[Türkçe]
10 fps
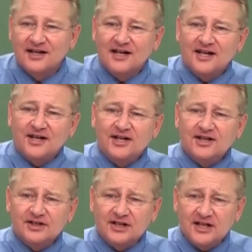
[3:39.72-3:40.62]

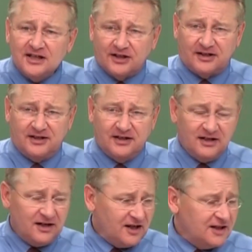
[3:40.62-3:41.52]
Yaratılış kitabında da
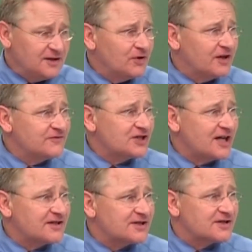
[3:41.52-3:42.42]
aynı durum var.
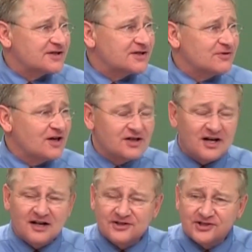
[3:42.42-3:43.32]
Hanok
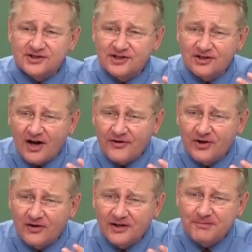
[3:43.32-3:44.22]
ölmedi.
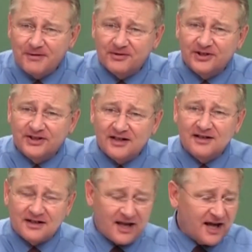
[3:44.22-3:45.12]
Tanrı onu kendi
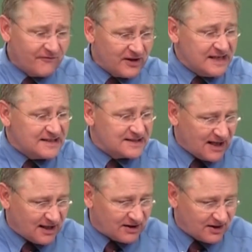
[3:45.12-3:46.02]
yanına aldı.
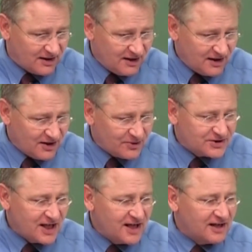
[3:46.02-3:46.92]
Ama
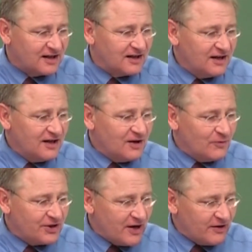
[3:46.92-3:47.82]
farklı olarak
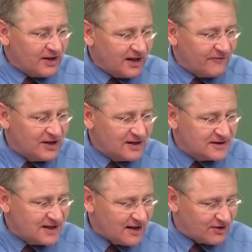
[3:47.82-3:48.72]
İlyas'ın
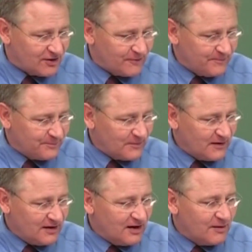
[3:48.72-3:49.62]

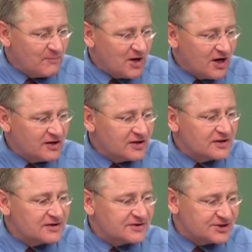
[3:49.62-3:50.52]
mağdur
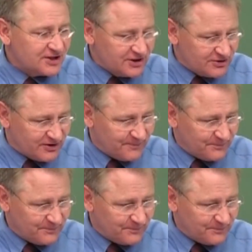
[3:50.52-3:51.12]
kompleksi vardı.